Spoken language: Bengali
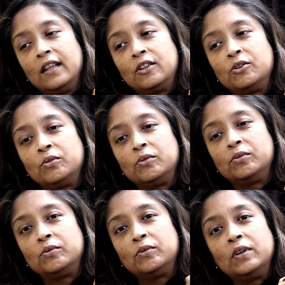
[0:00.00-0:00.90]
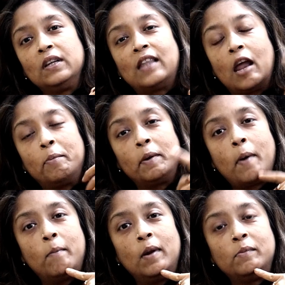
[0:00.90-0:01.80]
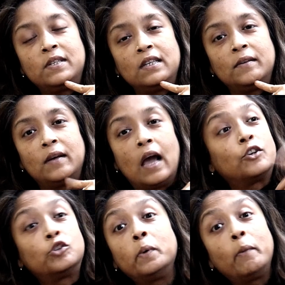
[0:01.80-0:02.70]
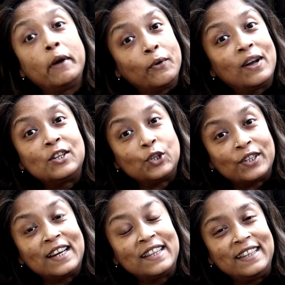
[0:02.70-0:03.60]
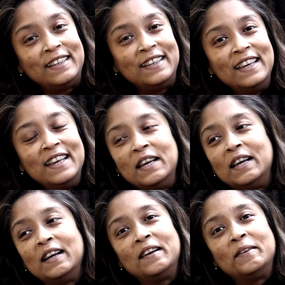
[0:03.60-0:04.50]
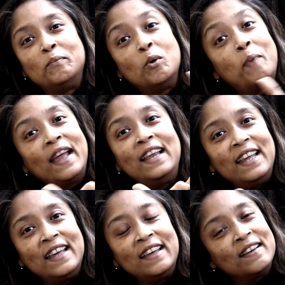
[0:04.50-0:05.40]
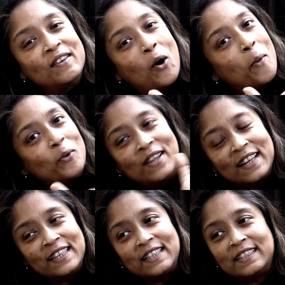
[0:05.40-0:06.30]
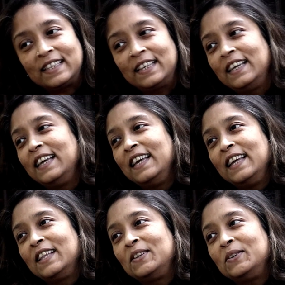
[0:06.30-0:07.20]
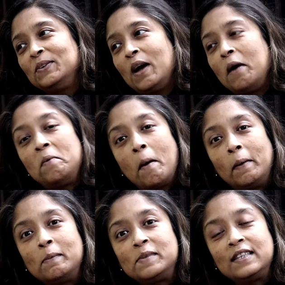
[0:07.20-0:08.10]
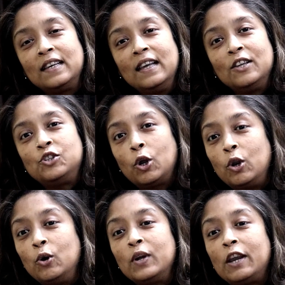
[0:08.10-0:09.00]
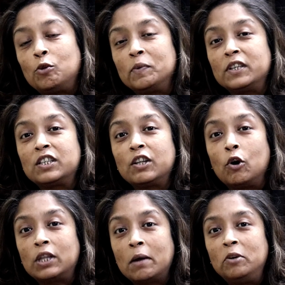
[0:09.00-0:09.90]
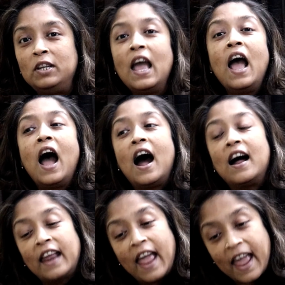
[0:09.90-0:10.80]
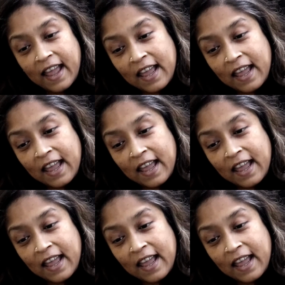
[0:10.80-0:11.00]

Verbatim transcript: তো তারপরে ভাবলাম যে আর শুভময় ওখানে যথারীতি মোবাইলে খবর দেখে যাচ্ছে তো আমি ভাবলাম যে চলো একটু তোমাদের সাথে কথা বলি আর হ্যাঁ